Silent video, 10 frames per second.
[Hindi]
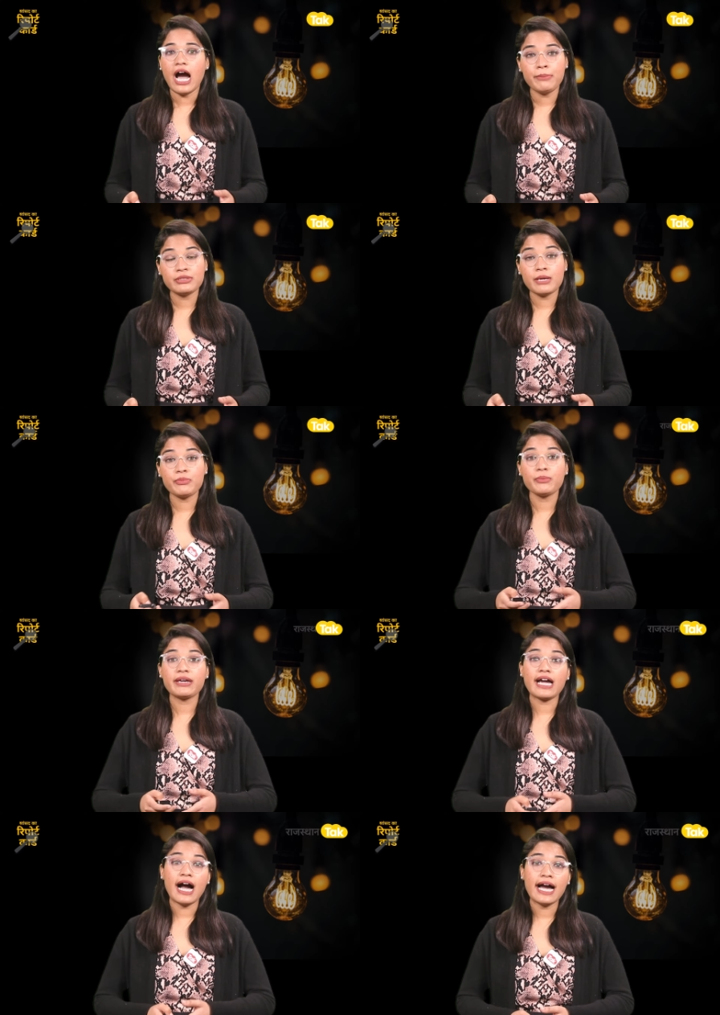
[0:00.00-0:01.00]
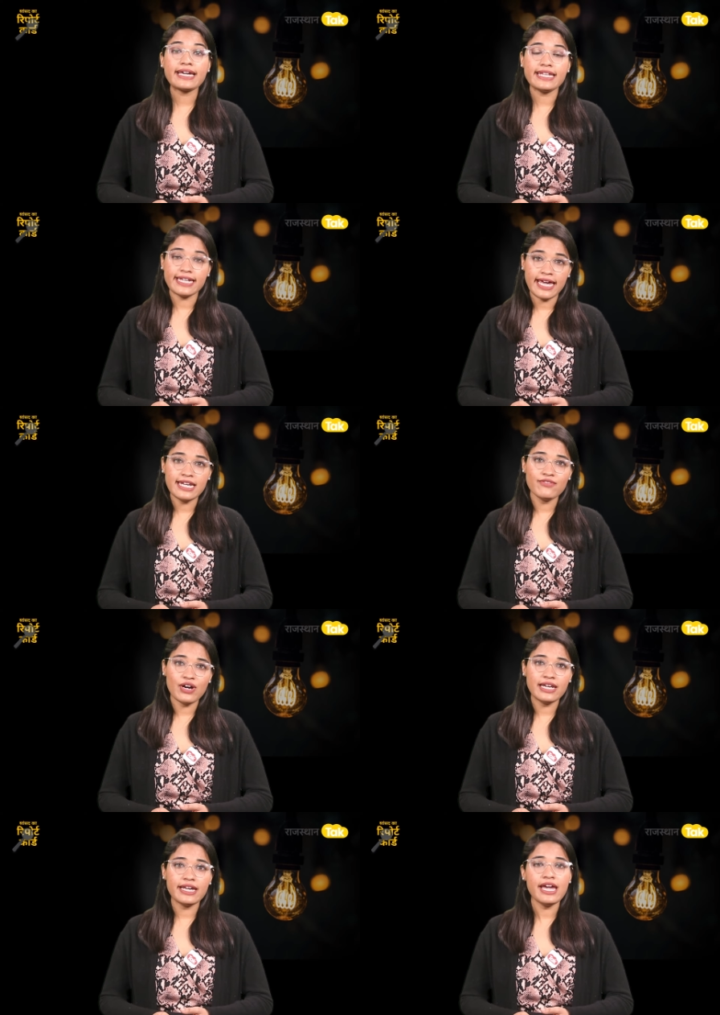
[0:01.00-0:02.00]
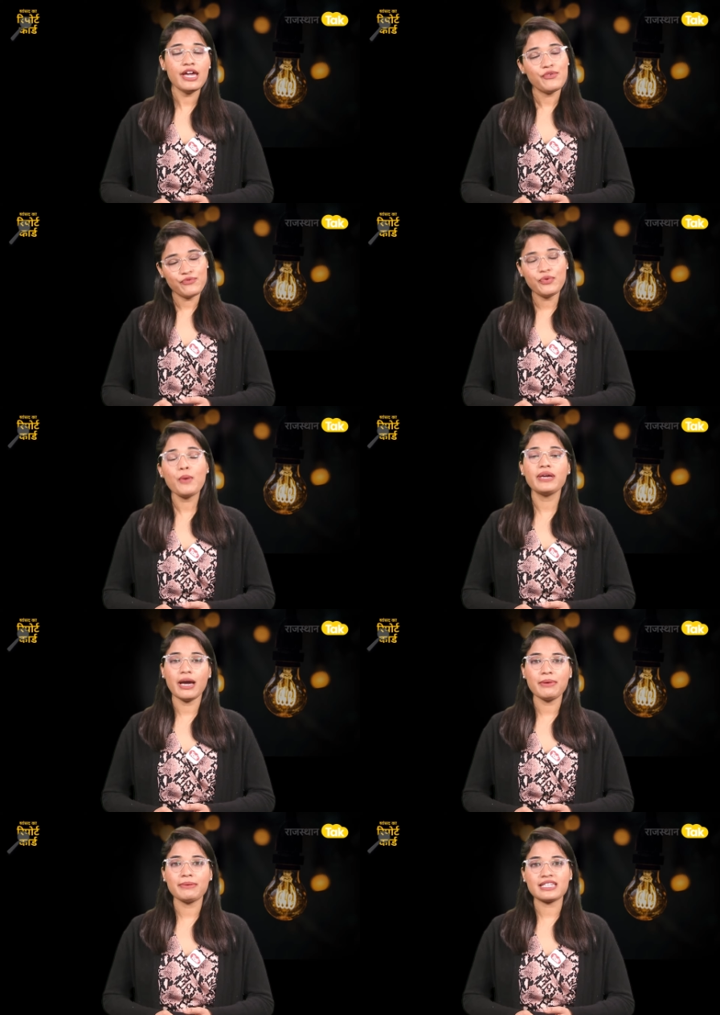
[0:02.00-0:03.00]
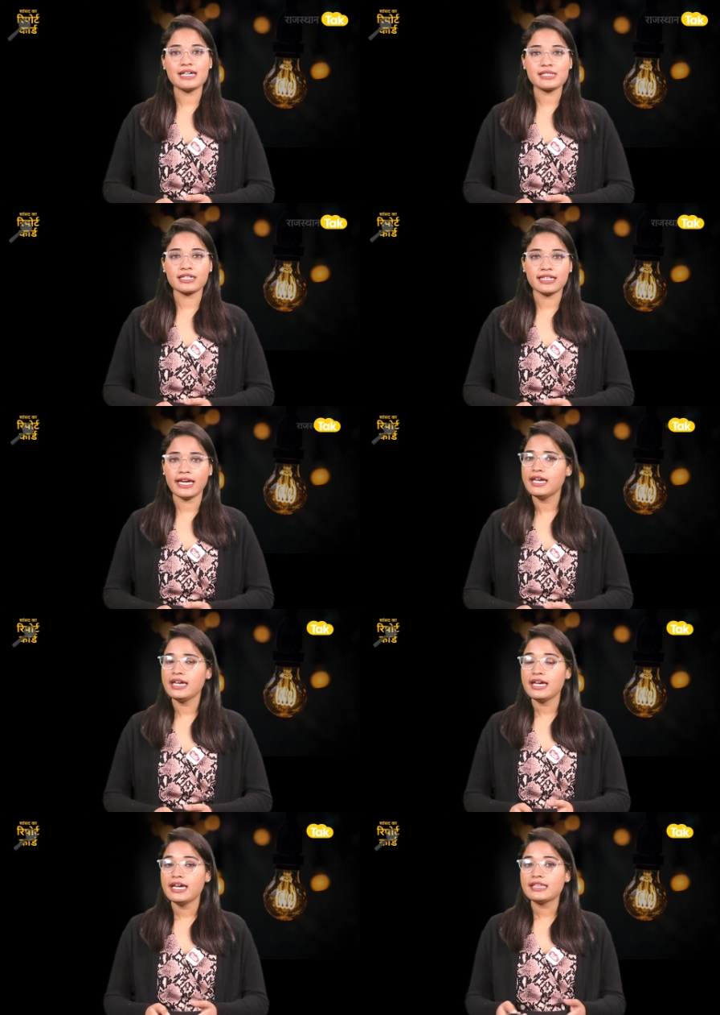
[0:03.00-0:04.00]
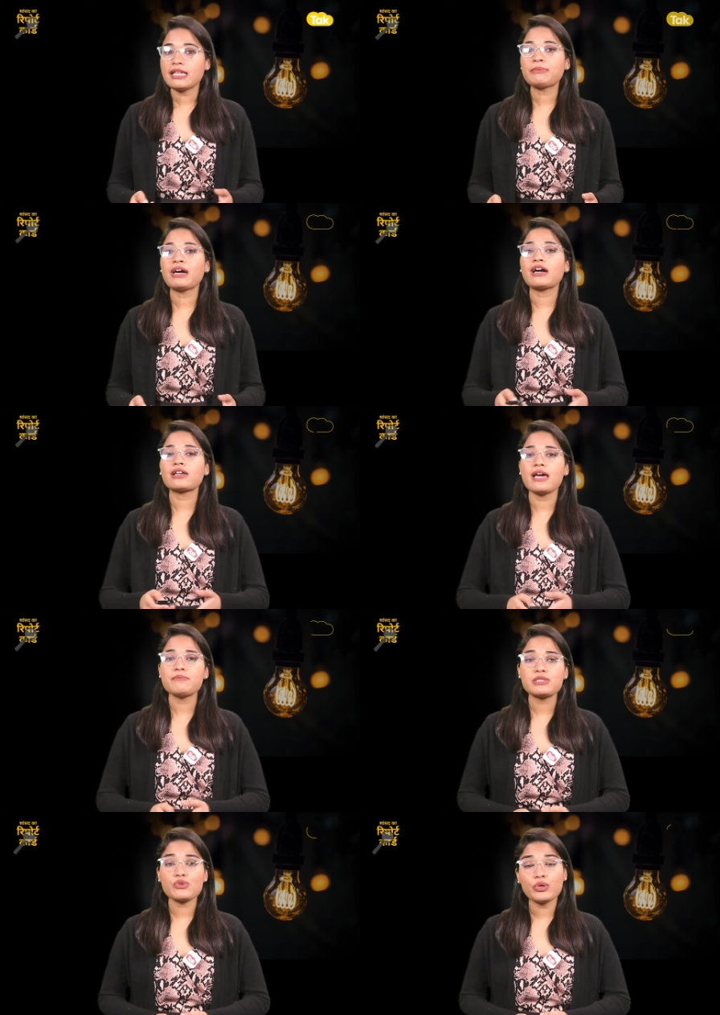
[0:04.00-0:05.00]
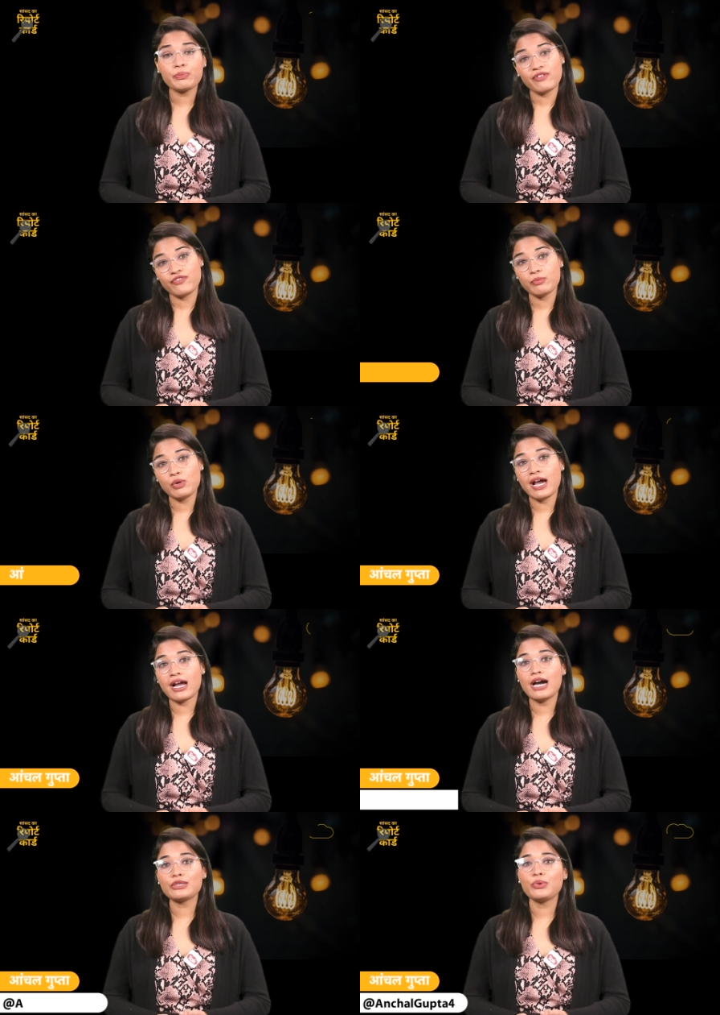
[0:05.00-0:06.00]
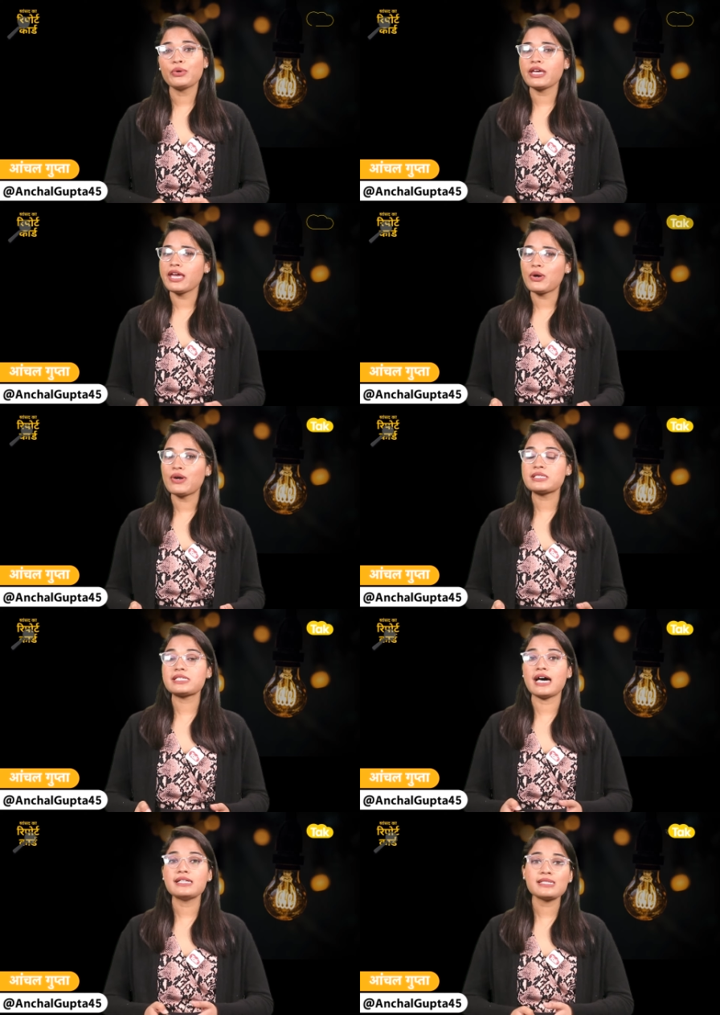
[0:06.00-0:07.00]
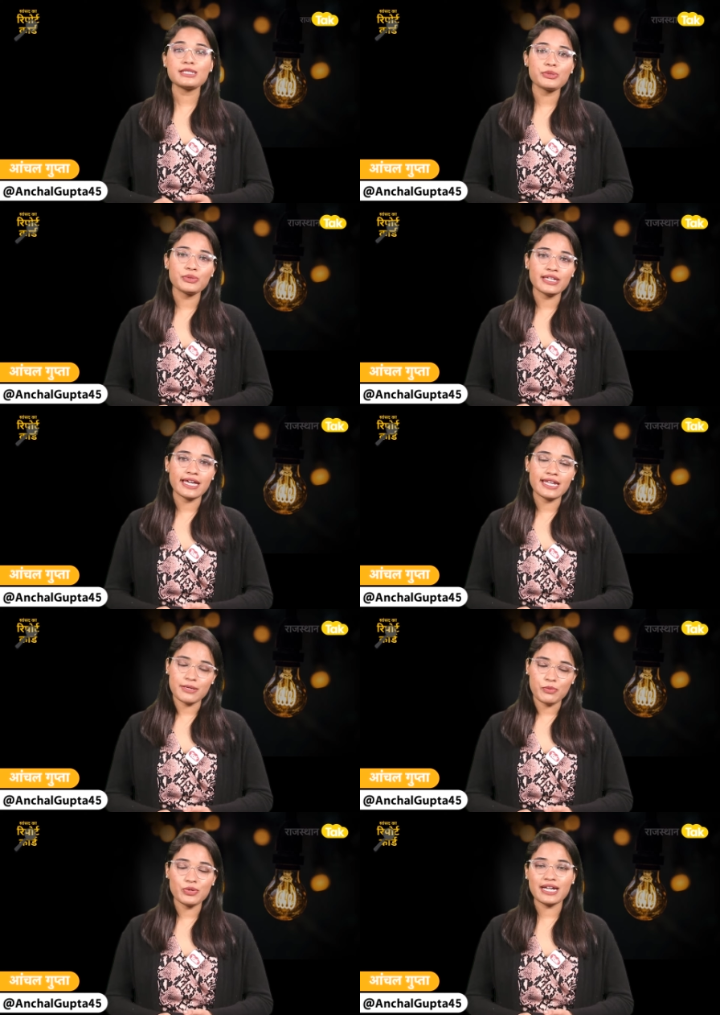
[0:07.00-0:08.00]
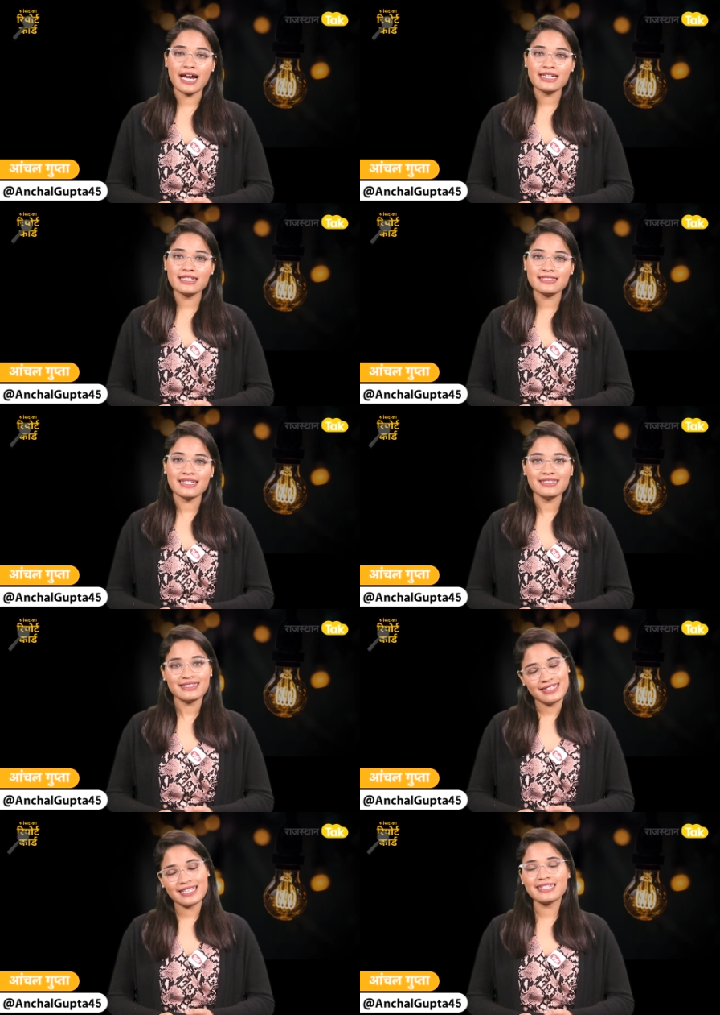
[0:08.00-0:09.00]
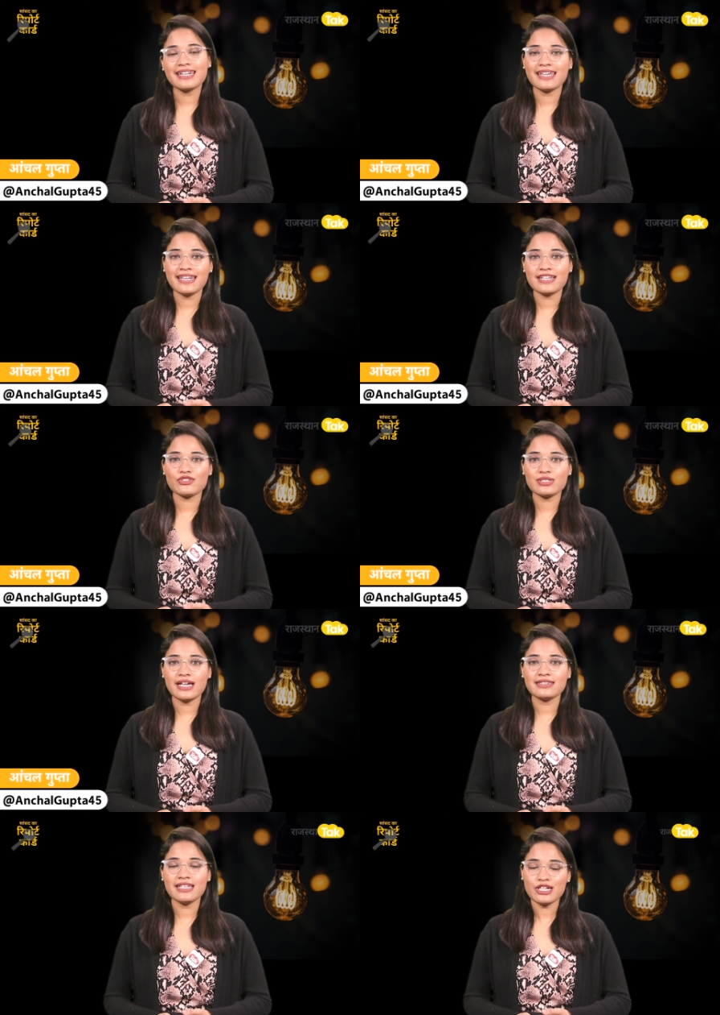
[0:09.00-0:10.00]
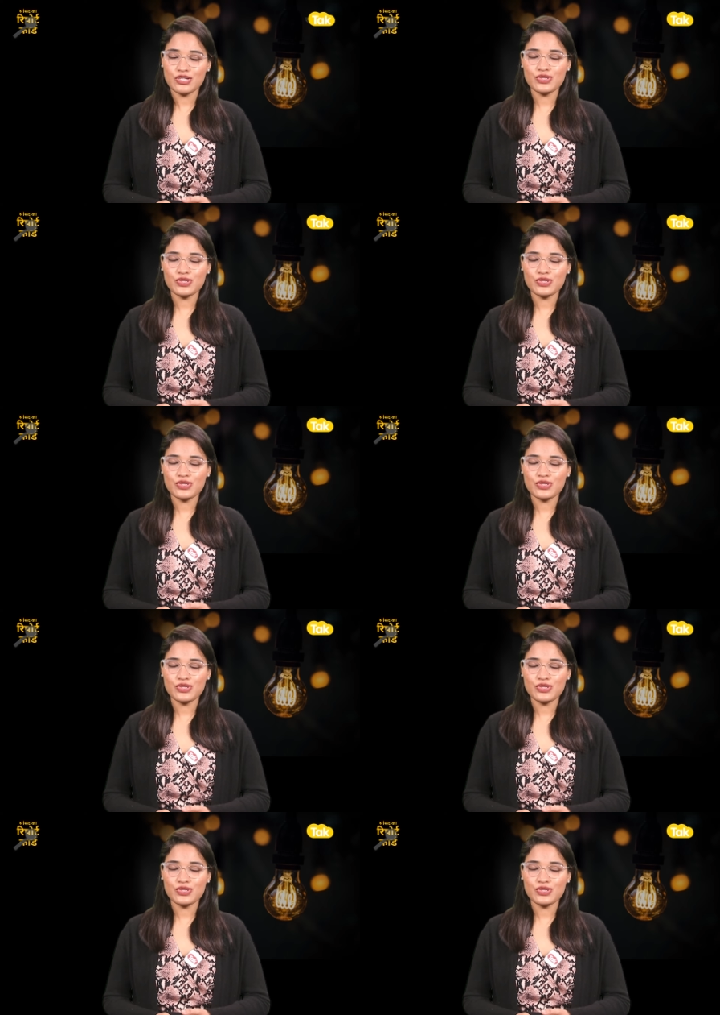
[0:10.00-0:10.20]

आप उदयपुर में कहाँ के रहने वाले हैं वो भी हमें बता सकते हैं तब तक अगले एपिसोड में फिर मुलाकात होगी एक और सांसद और उनके रिपोर्ट कार्ड के साथ देखते रहिए राजस्थान तक